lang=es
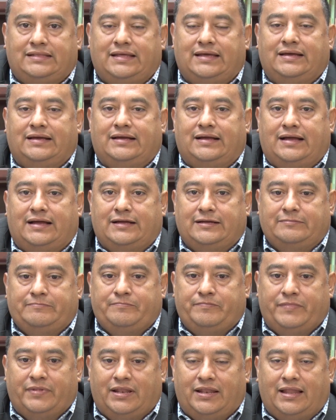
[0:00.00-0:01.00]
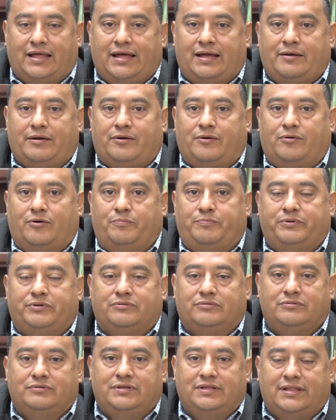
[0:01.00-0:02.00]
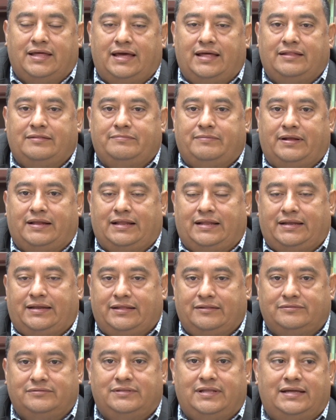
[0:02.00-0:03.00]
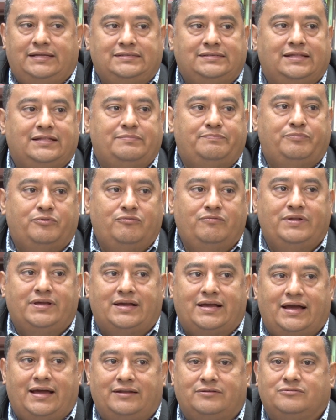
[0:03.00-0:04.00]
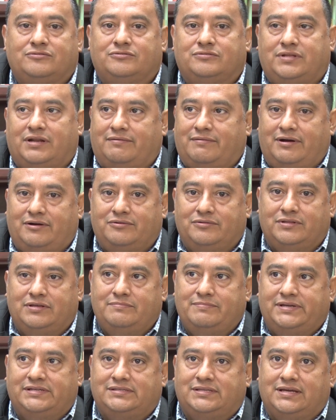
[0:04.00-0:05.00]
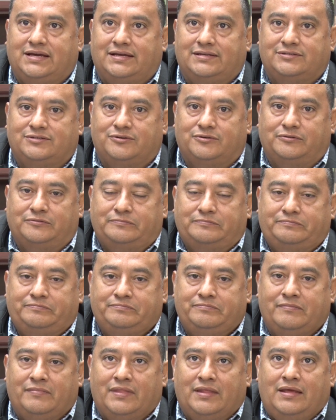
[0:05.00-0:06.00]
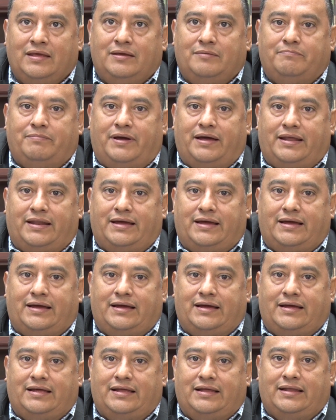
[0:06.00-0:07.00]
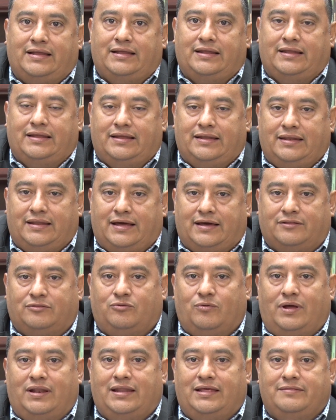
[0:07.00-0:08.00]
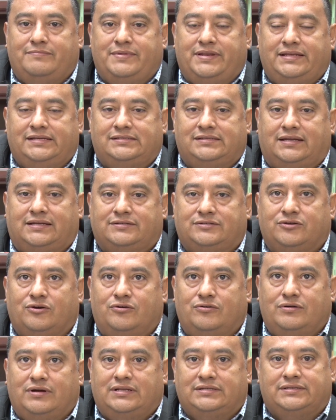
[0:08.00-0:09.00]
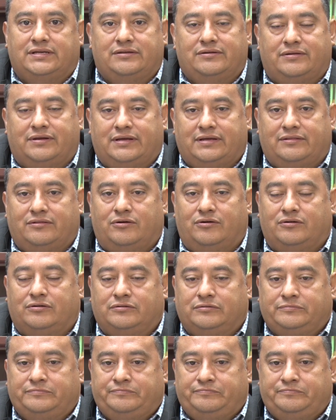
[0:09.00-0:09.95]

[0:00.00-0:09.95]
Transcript: tengan la oportunidad, valga la redundancia, de publicar sus trabajos de investigación para la actual administración, el señor rector,